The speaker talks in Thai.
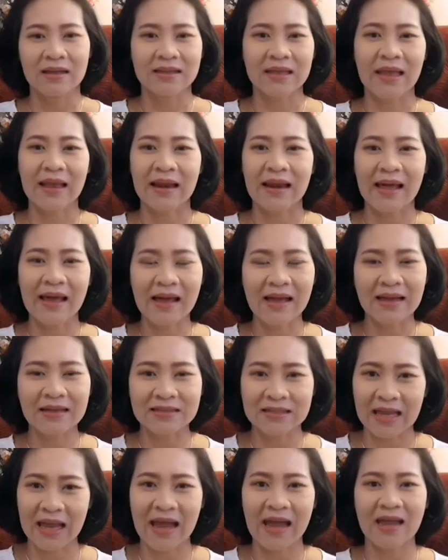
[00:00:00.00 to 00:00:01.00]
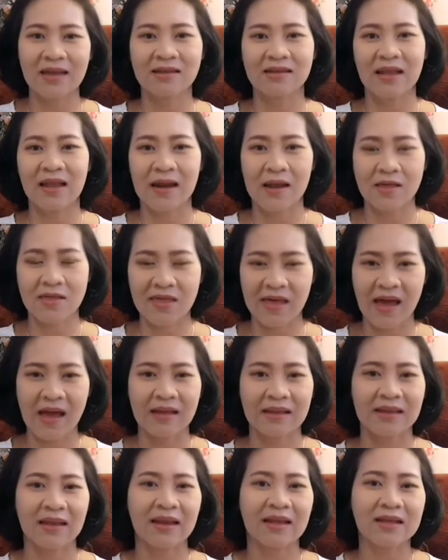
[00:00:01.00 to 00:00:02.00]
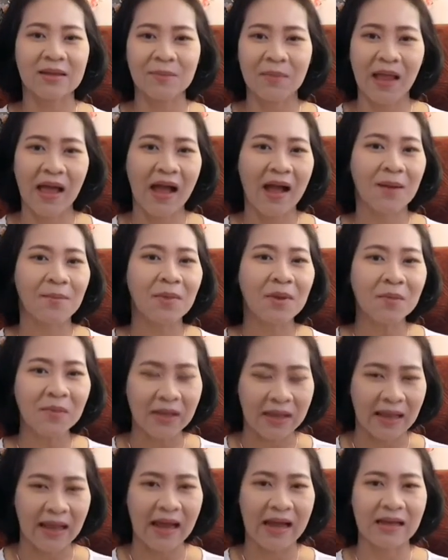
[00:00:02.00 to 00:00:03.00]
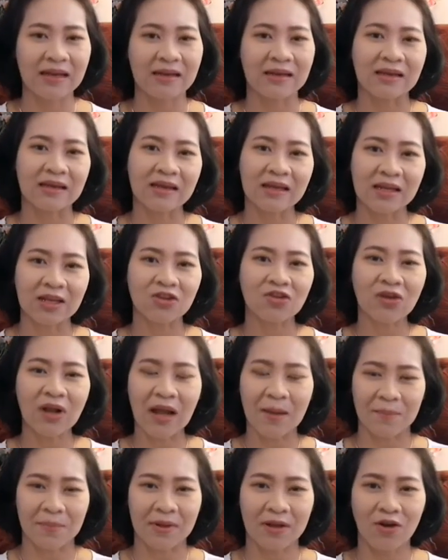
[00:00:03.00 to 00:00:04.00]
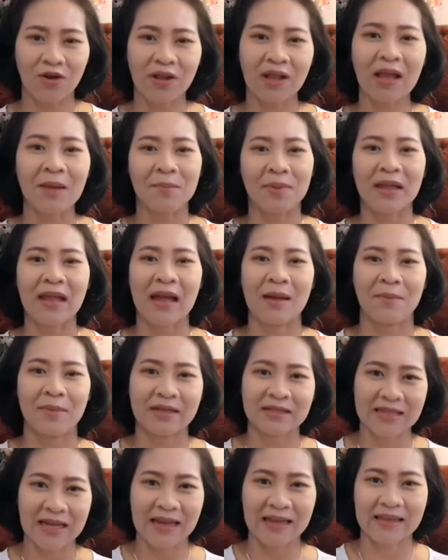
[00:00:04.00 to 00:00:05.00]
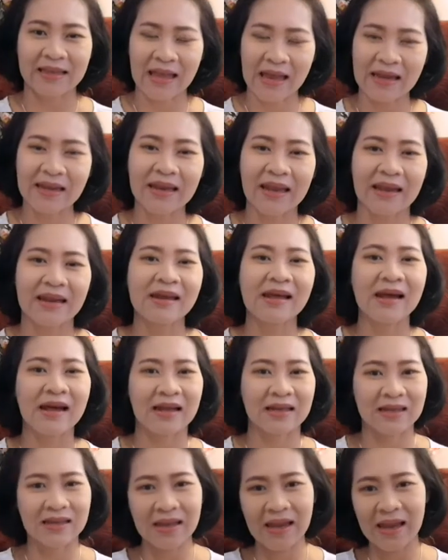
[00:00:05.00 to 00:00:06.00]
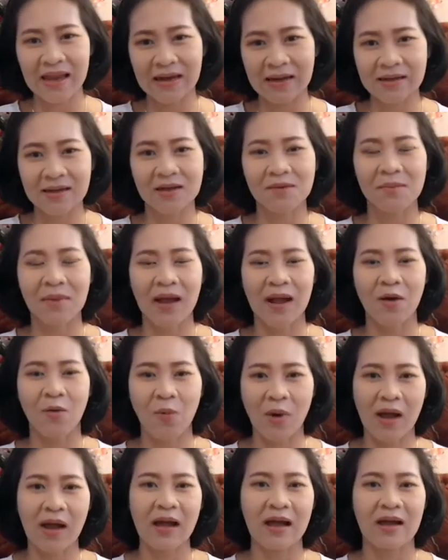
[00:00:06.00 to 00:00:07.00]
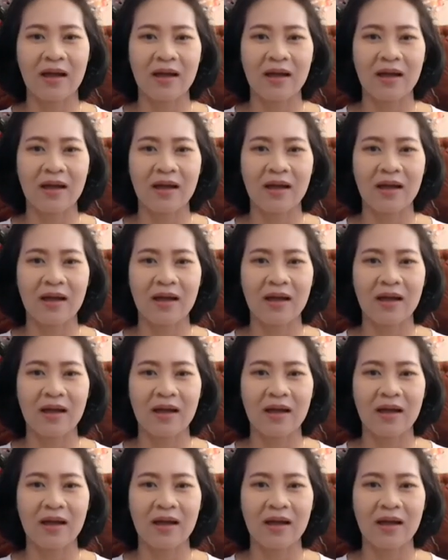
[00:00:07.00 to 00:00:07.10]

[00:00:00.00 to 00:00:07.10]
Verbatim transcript: แต่ละอาจารย์แต่ละศาสตร์แต่ละตำราไม่เหมือนกัน ทีนี้ต้องกลับย้อนกลับไปถามอาจารย์ท่านนั้นนะคะที่ให้เลิกมาว่า